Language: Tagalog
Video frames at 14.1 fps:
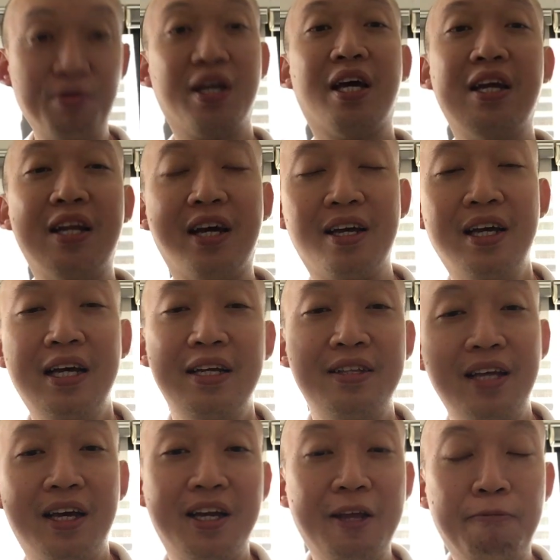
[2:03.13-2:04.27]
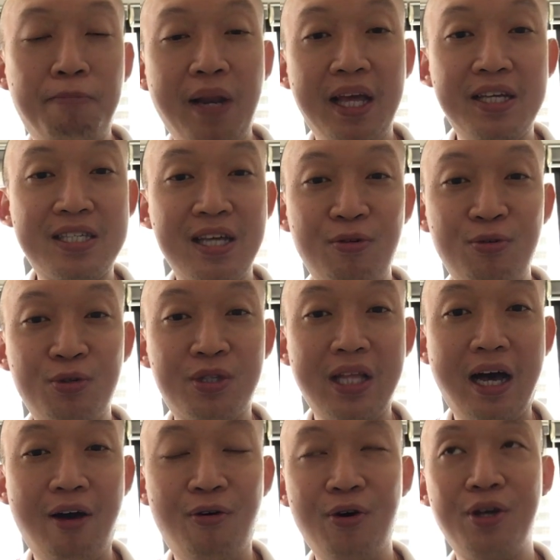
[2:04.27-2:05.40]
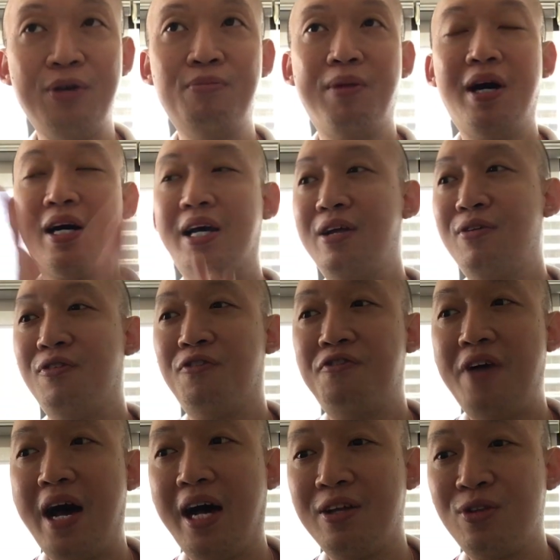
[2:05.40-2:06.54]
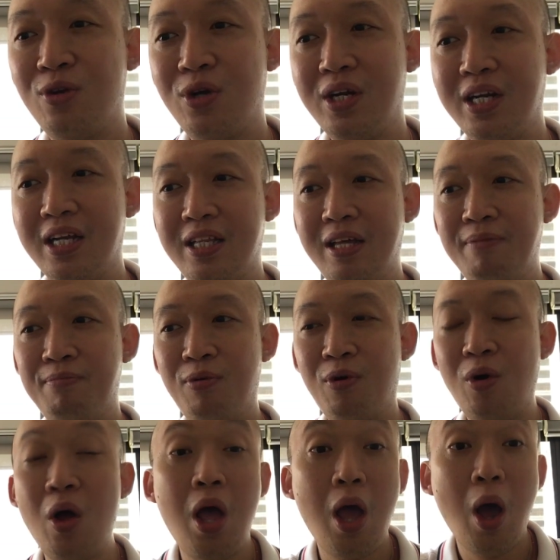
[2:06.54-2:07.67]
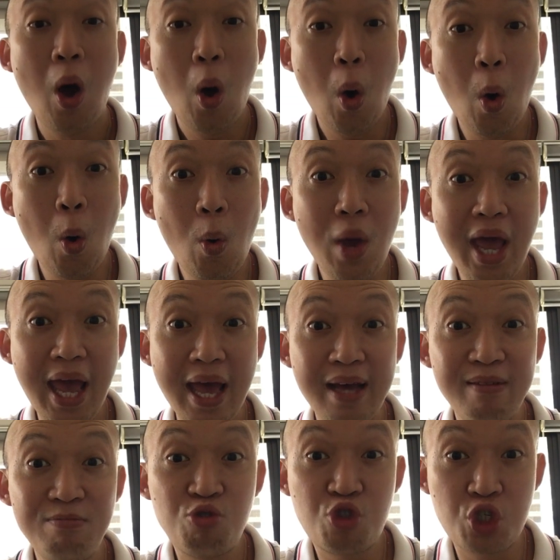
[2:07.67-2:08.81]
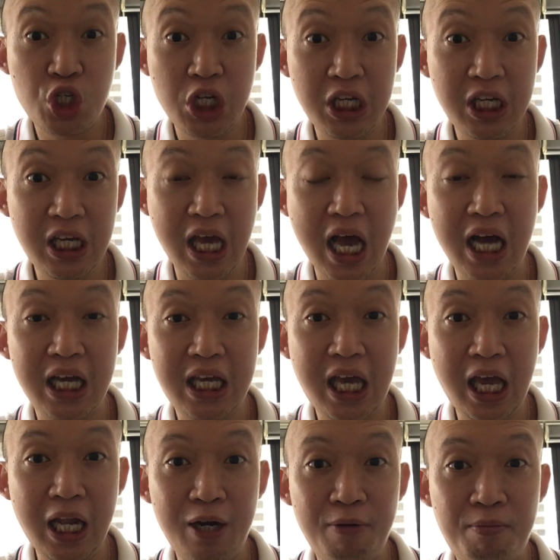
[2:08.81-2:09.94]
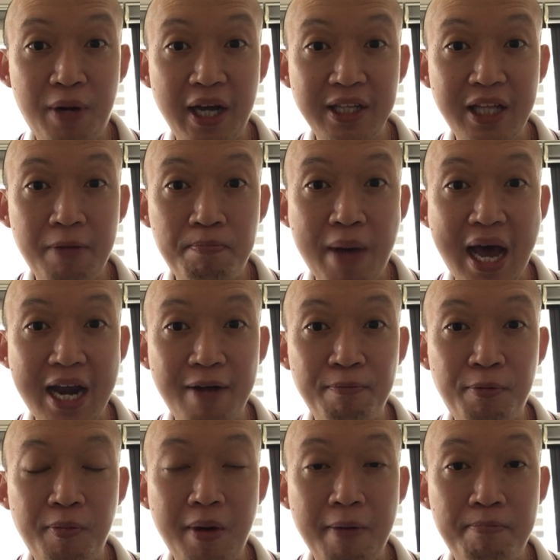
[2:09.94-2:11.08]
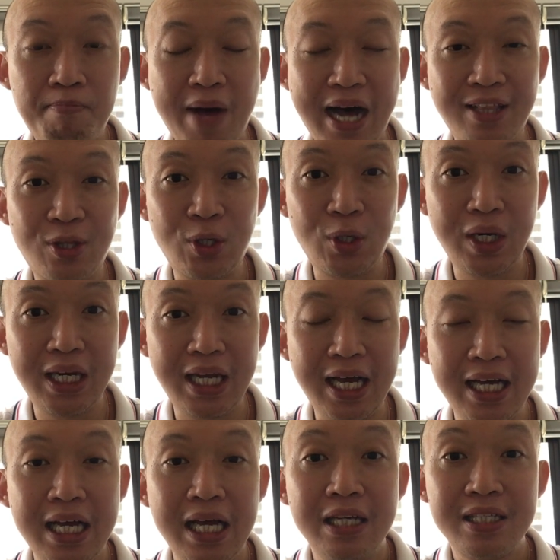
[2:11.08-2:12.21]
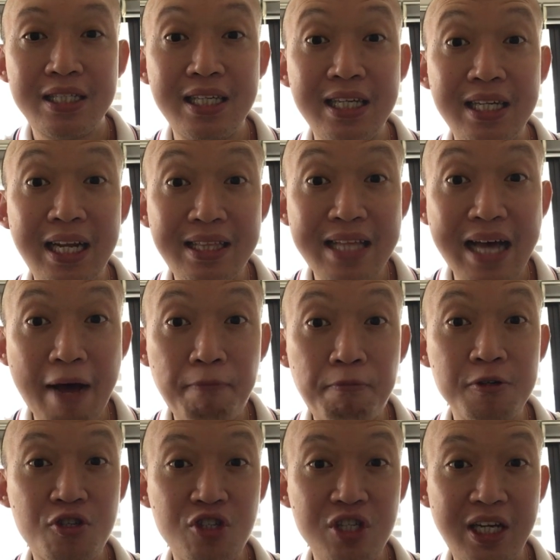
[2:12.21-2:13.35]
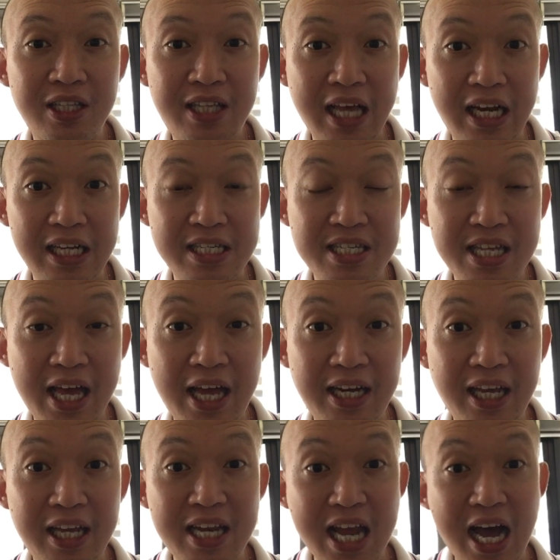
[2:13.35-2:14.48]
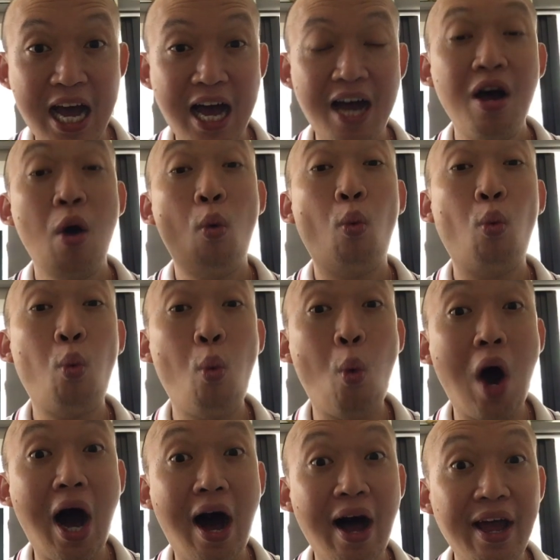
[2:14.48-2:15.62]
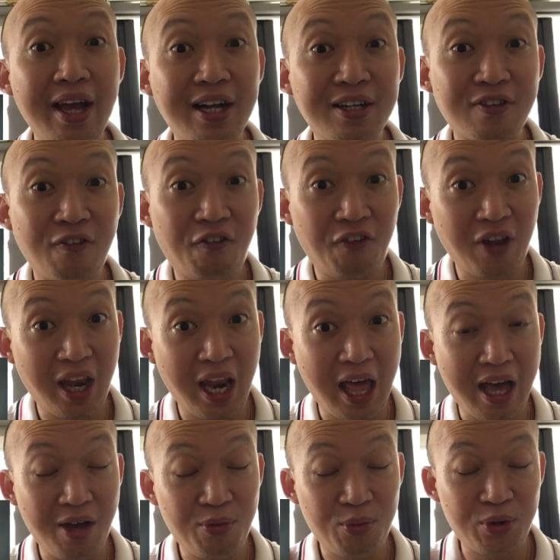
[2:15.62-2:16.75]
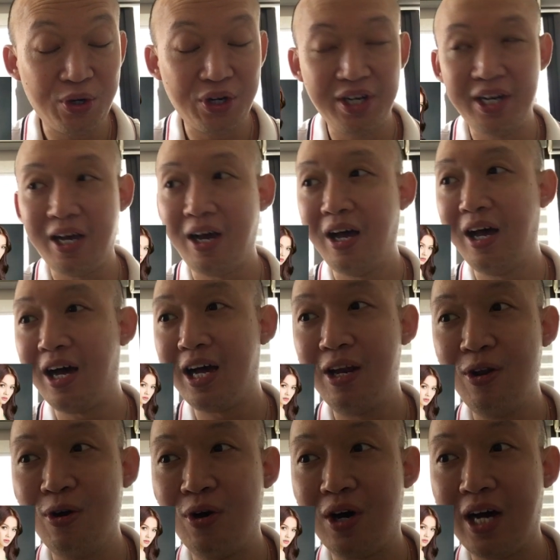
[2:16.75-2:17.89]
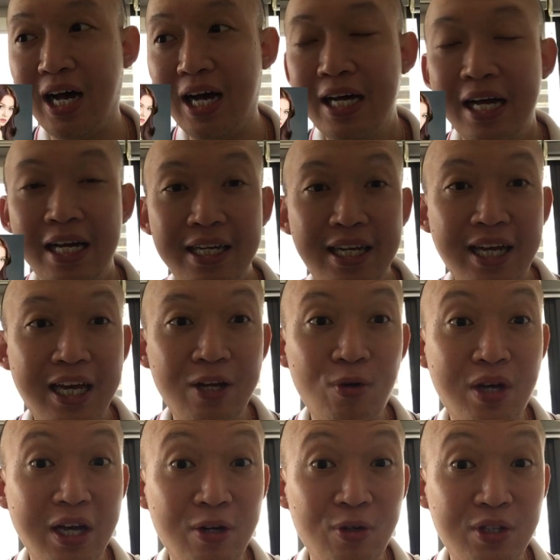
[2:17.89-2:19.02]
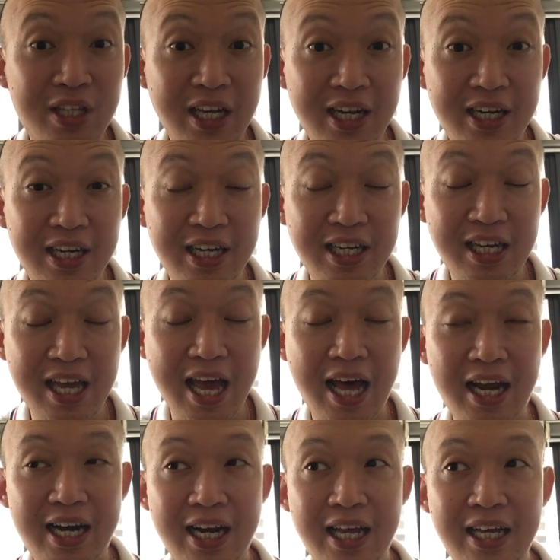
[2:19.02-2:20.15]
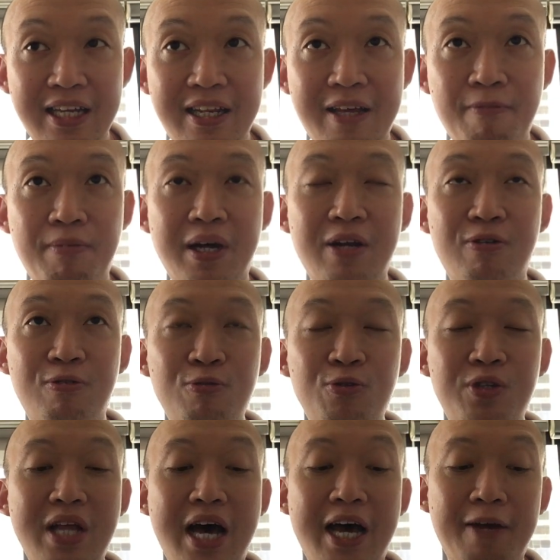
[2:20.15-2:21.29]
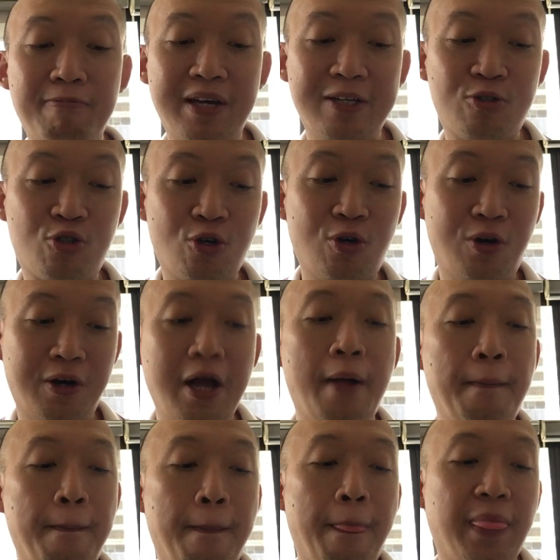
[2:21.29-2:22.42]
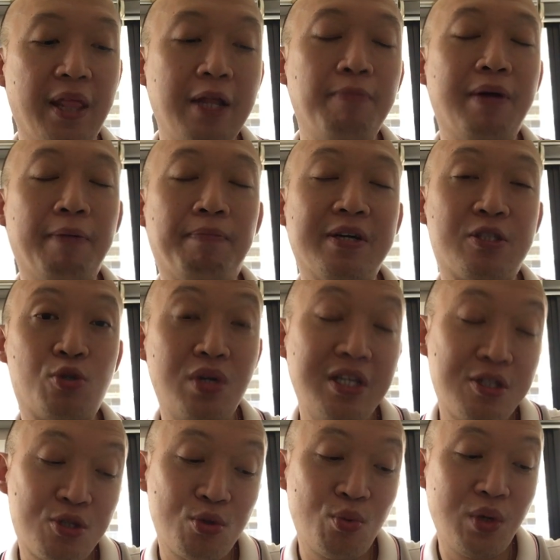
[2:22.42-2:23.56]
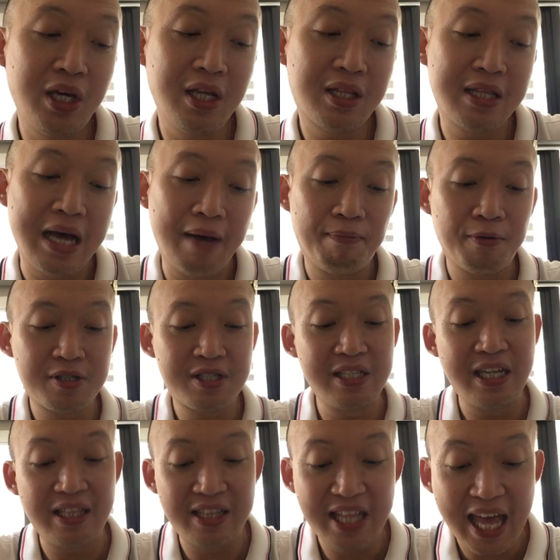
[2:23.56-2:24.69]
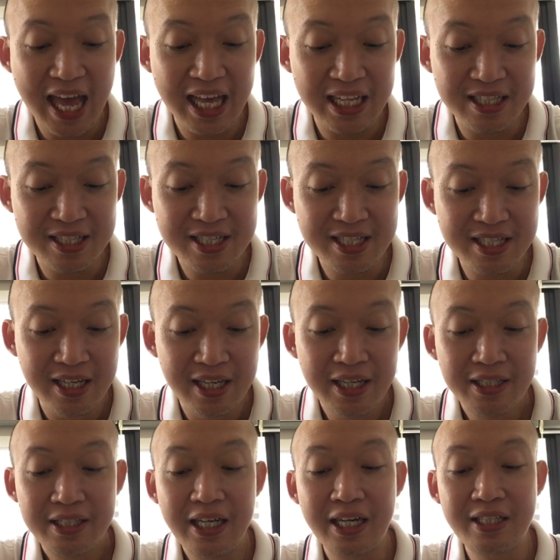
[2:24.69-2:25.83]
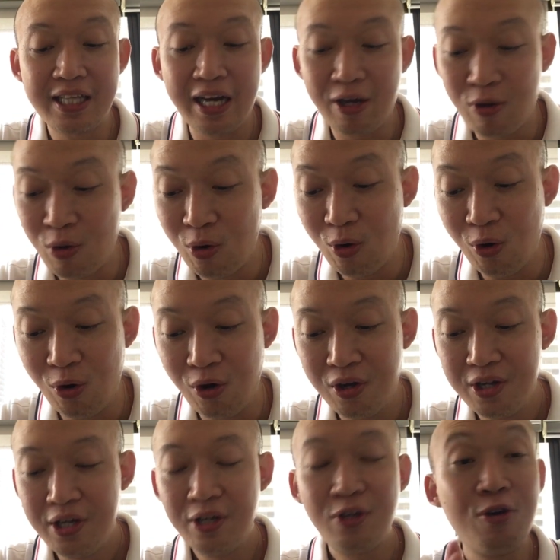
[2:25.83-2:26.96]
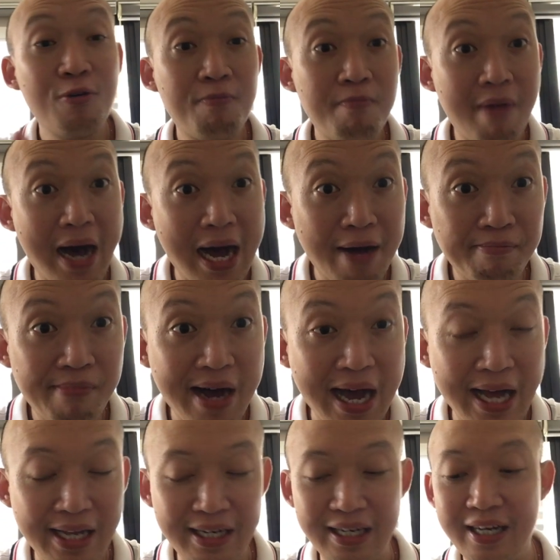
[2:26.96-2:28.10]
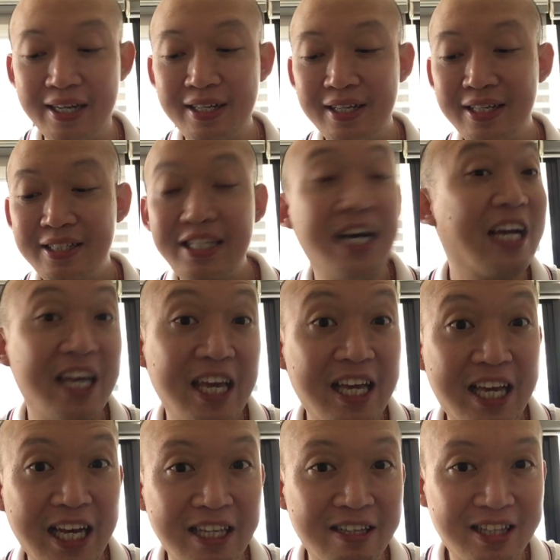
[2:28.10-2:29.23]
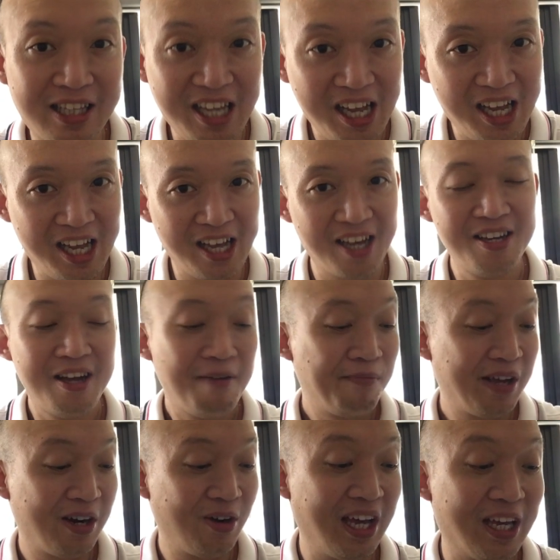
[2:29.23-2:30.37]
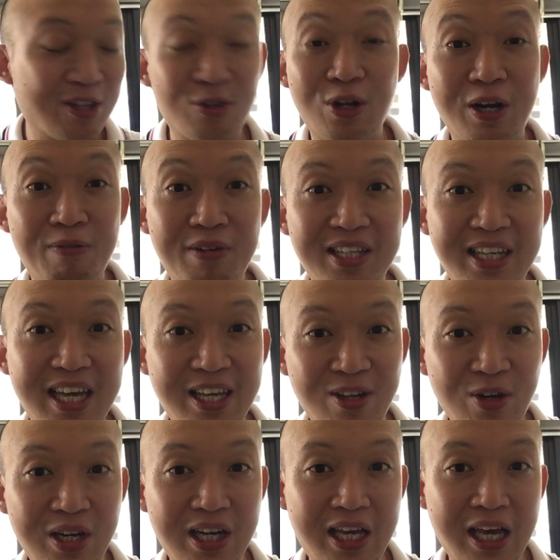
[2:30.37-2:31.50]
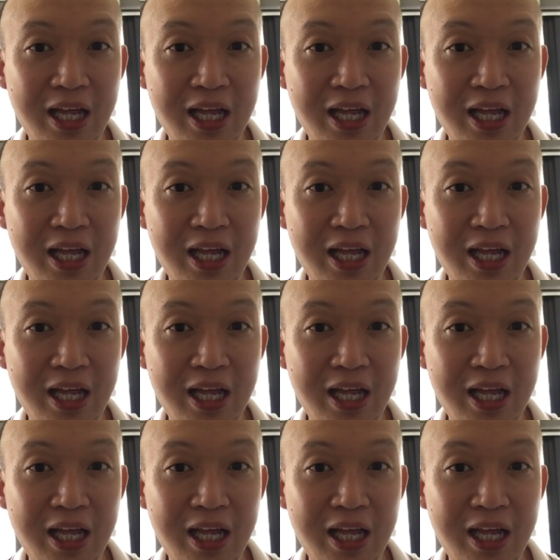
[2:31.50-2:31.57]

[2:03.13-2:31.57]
bigla nag, nag-replay sa utak ko yung mga ganong factor na tipong, OMG, ang Killer Bride ay parang pumapattern na sa natapos niyang teleserye na wildflower nakakaloka na ganun-ganun din ang nangyari hindi ba nung una ay medyo 'di ba pa sweet sweet tapos na deads nagtago na naghiganti. Pero eto naman ngayon ang